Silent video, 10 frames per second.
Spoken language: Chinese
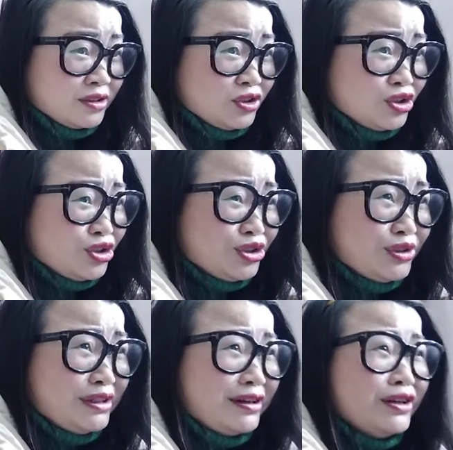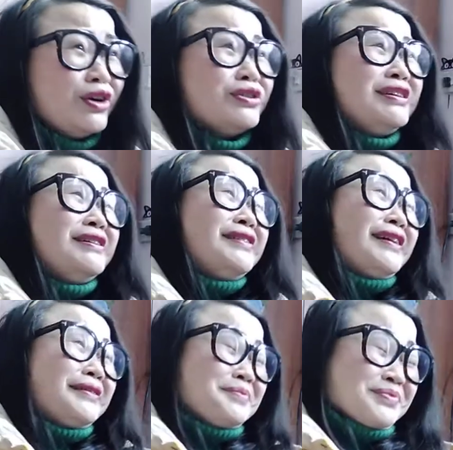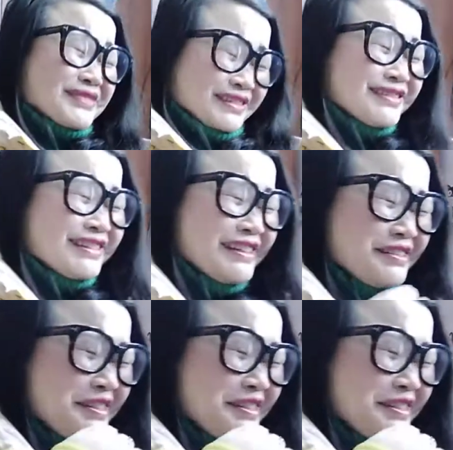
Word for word: 就是说，哎呦，天啊，听